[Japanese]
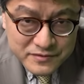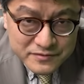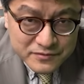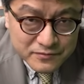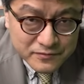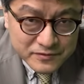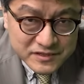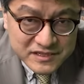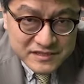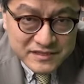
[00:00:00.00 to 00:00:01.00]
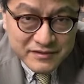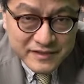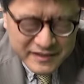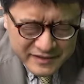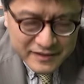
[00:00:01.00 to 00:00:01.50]
情報を信じては
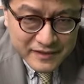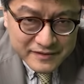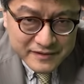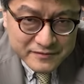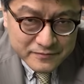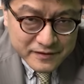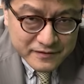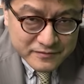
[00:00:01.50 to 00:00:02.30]
いけないネットだけ